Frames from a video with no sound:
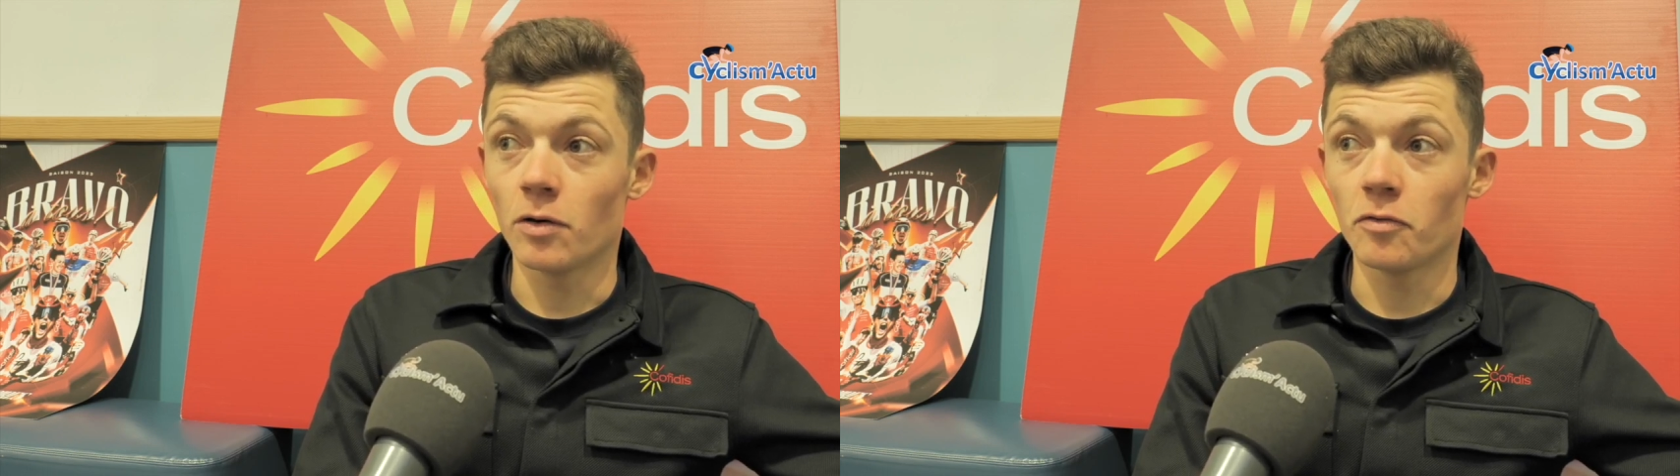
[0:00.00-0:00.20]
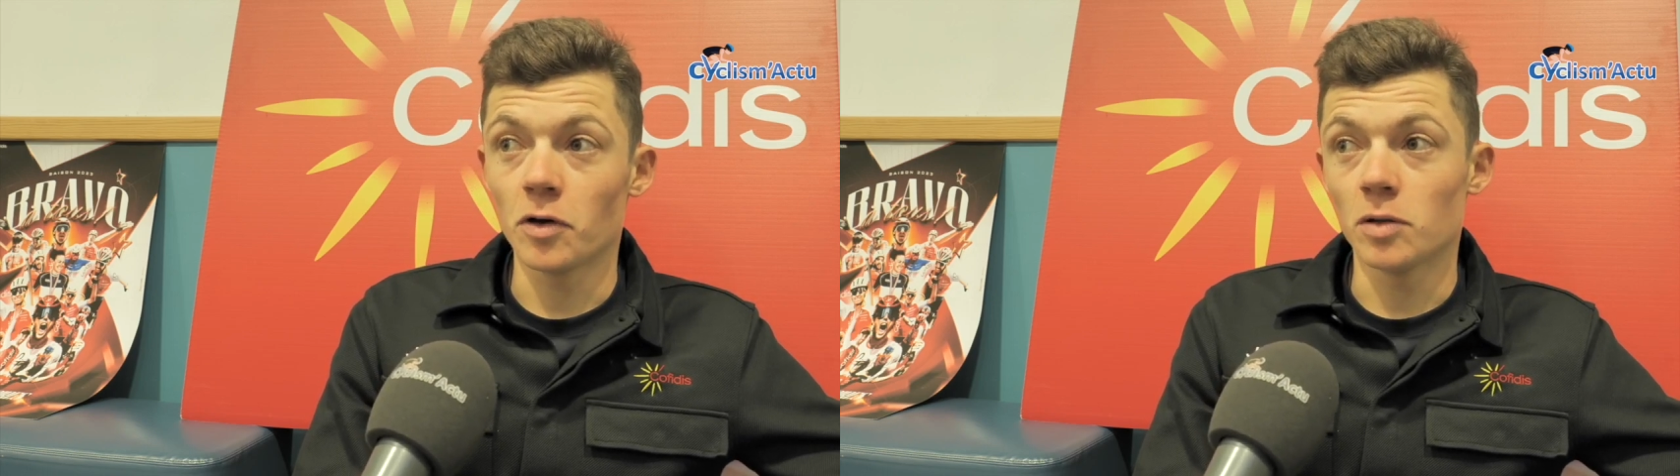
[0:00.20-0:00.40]

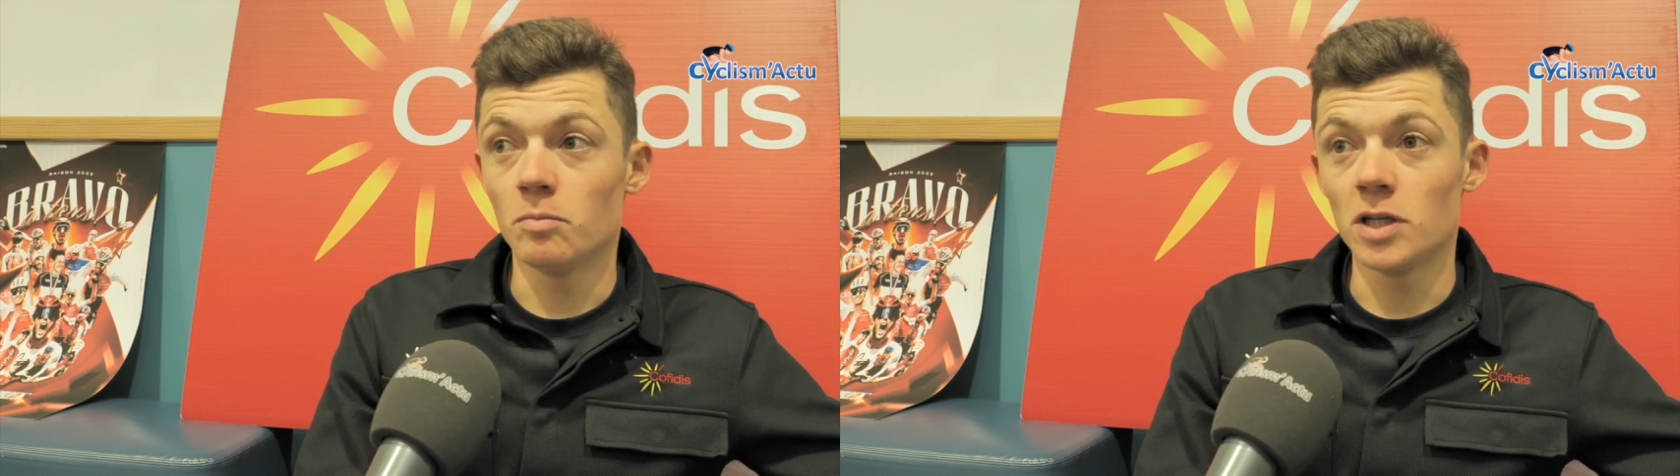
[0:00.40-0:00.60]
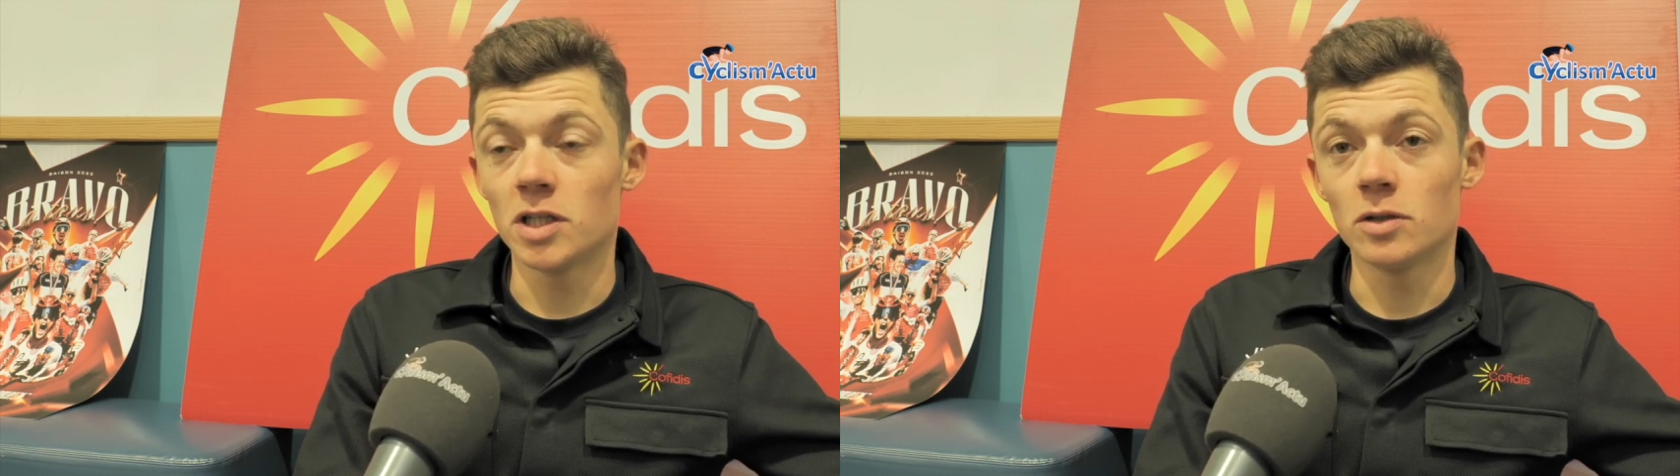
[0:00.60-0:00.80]
faire une
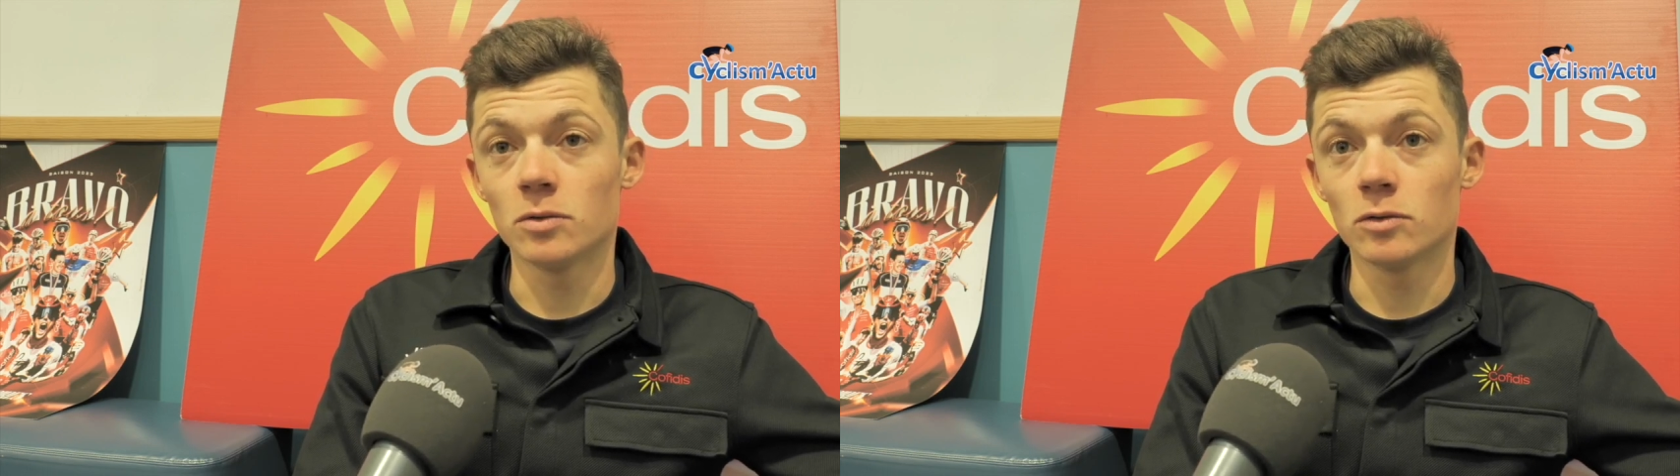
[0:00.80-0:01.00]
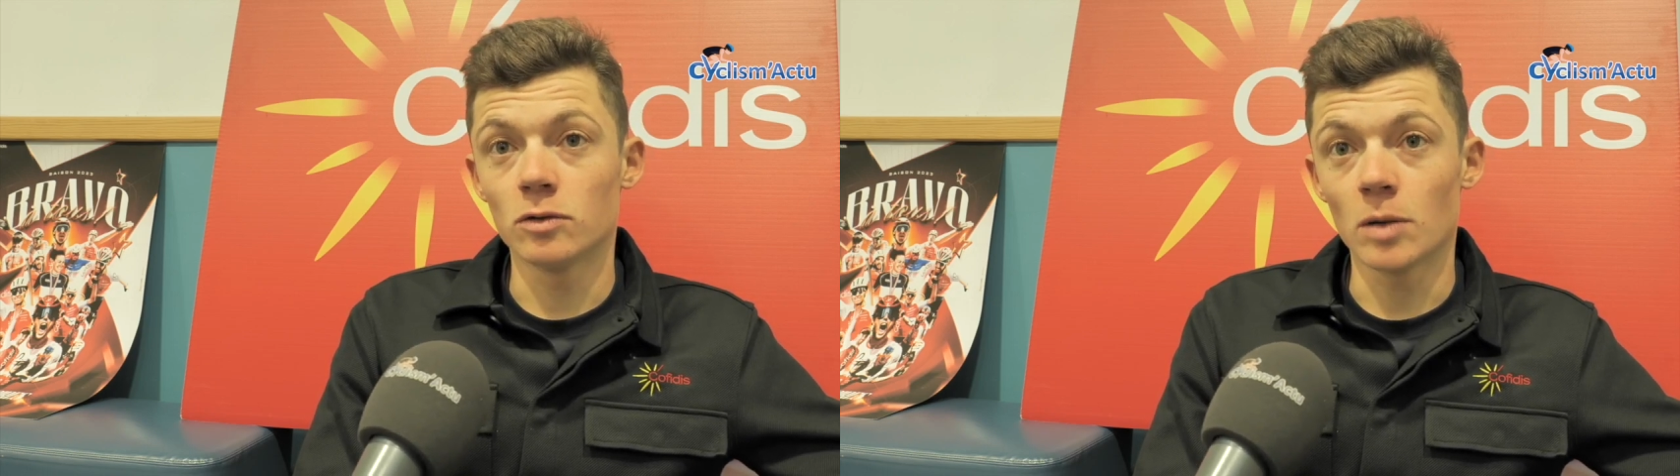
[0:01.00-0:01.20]
belle
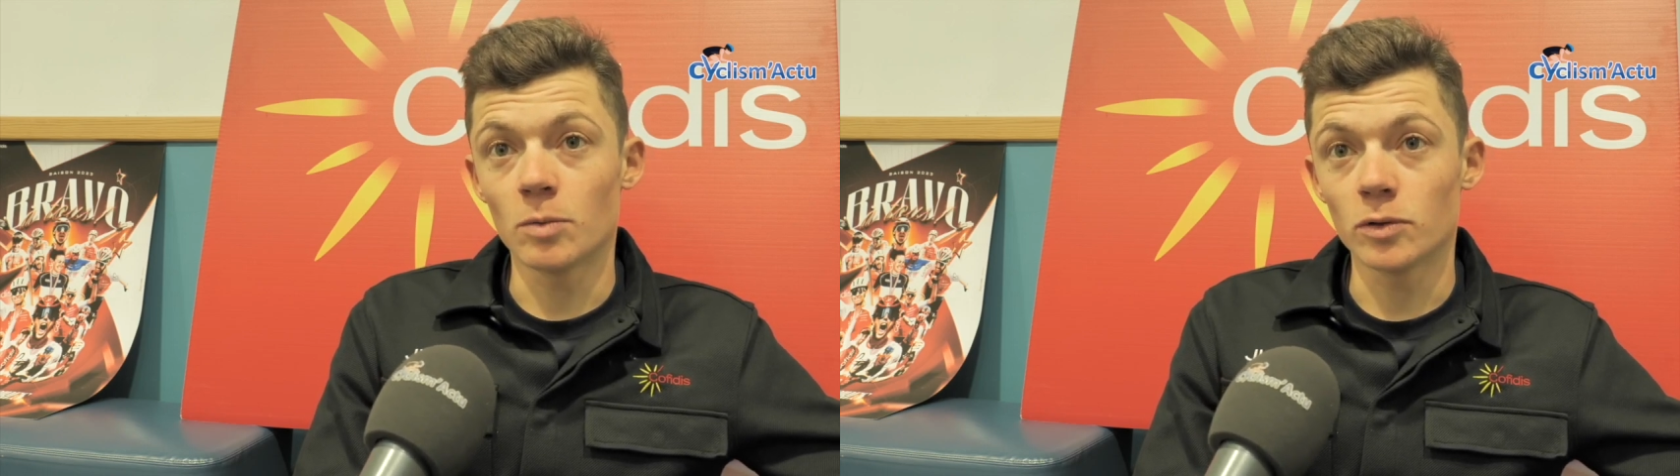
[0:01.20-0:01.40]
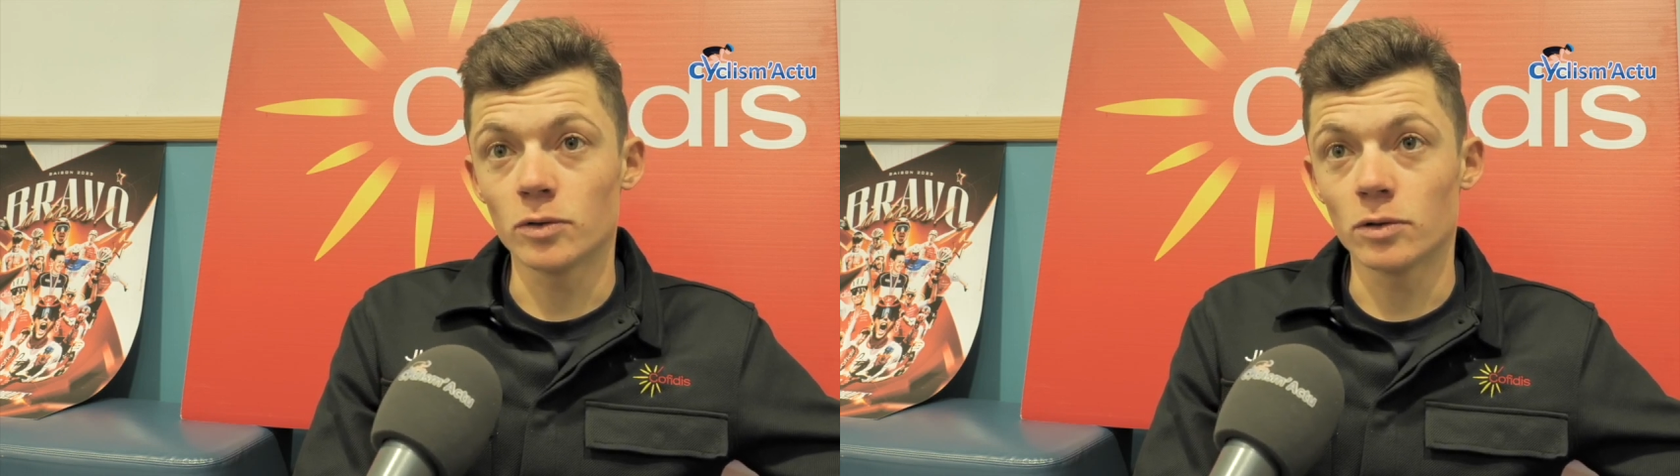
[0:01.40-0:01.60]
saison,
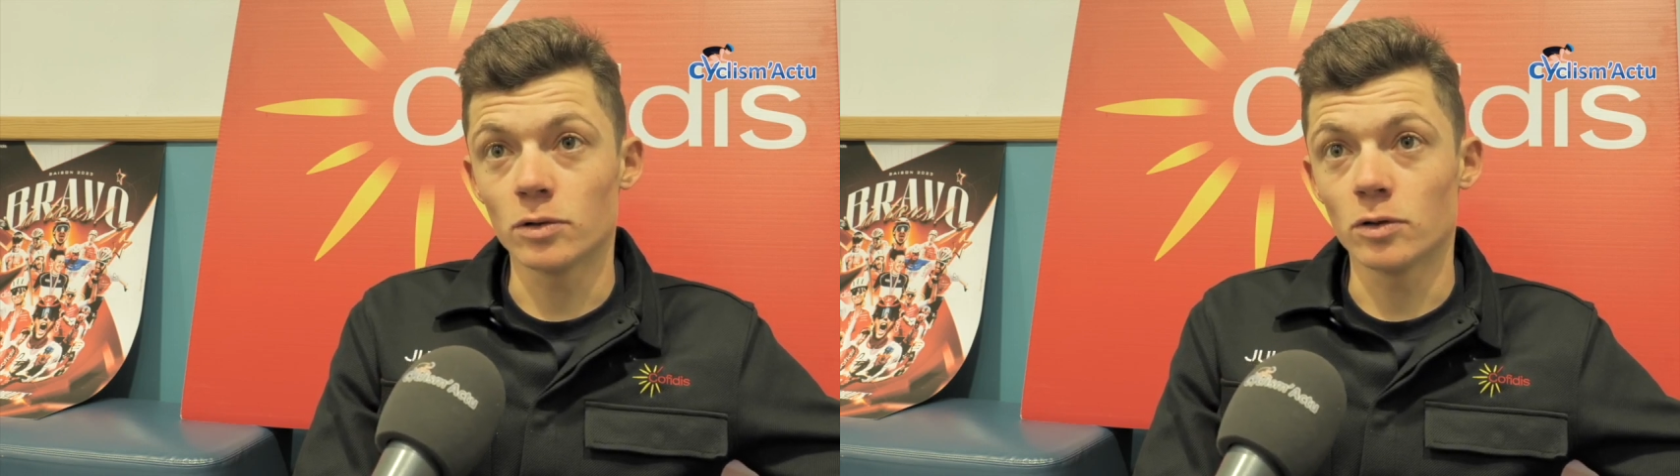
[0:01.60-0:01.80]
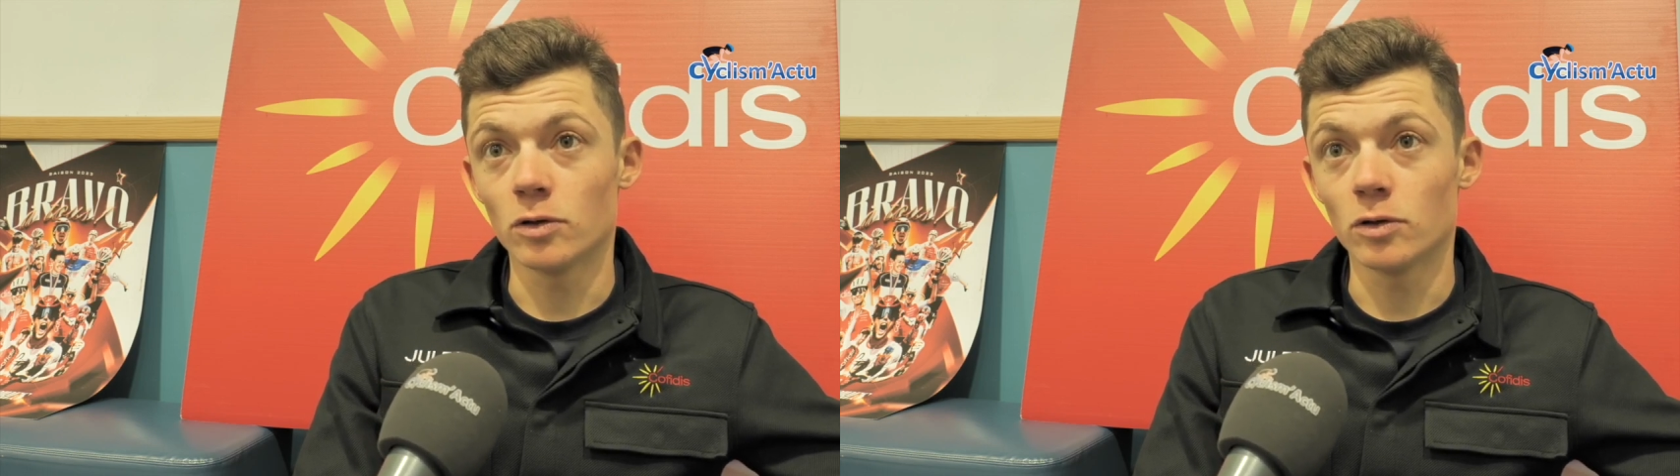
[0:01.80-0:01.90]
notamment sur,